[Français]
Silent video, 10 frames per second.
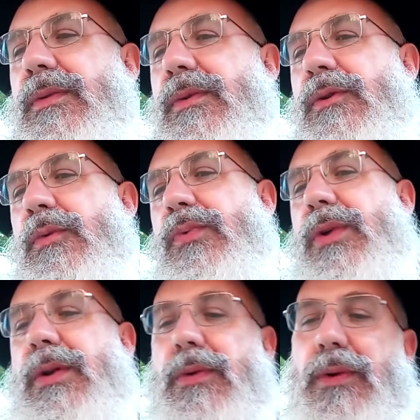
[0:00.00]
depuis
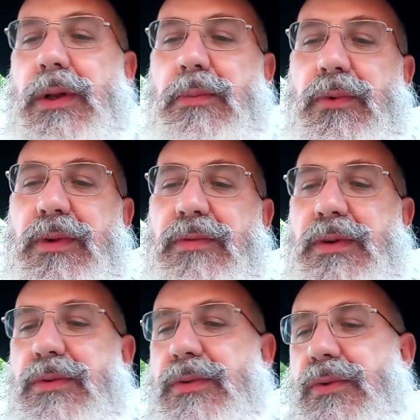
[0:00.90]
les mondes divins
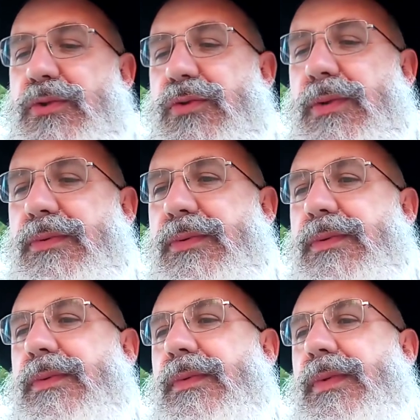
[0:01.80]
jusqu'aux juifs.
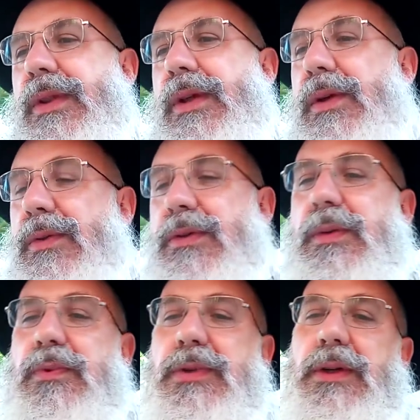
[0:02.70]
Donc c'est
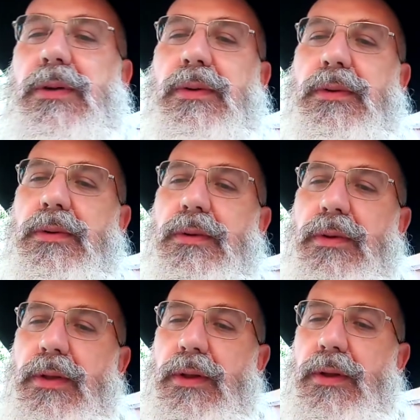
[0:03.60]
pour ça que,
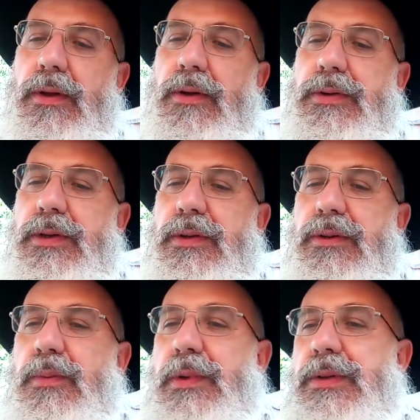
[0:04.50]
en citant
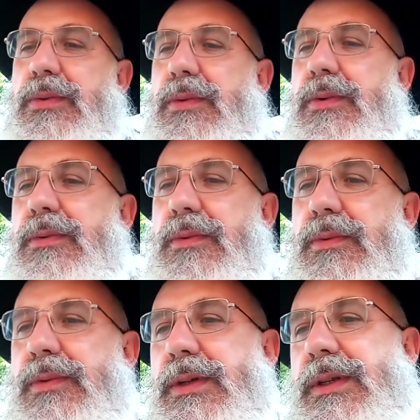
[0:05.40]
ce passage,
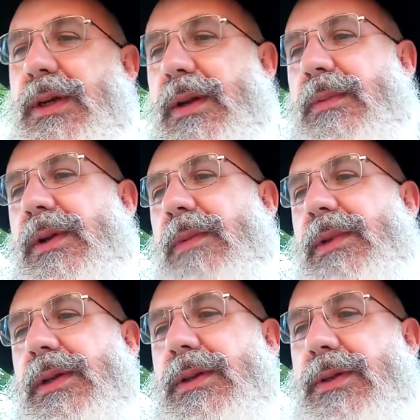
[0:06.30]
on cite également la
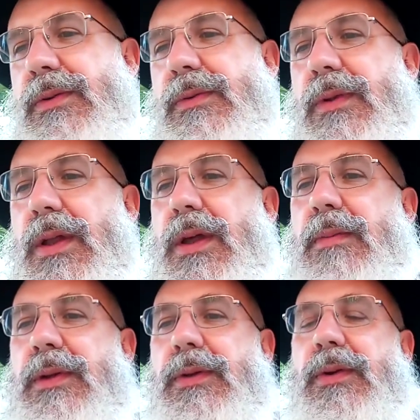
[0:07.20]
bénédiction.
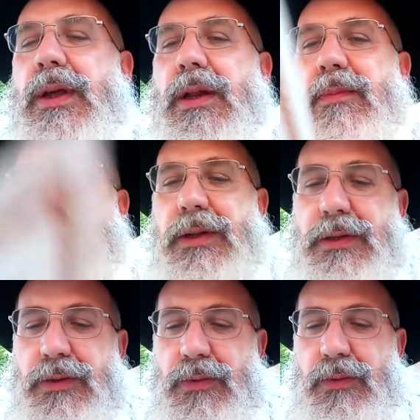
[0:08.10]
Maintenant, il y a la
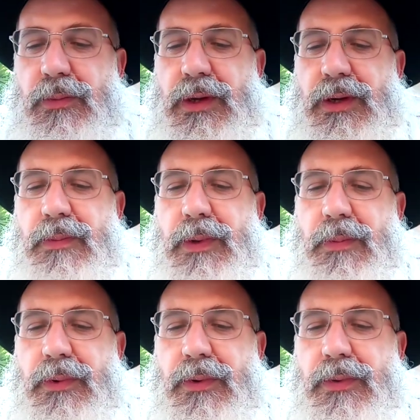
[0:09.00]
bénédiction du mari par
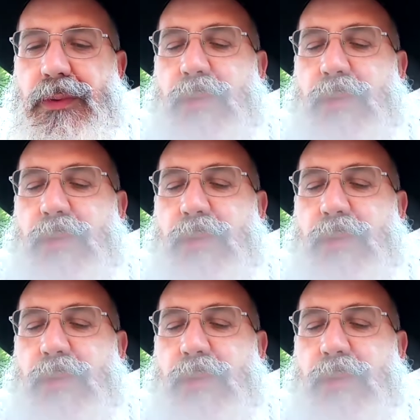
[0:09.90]
rapport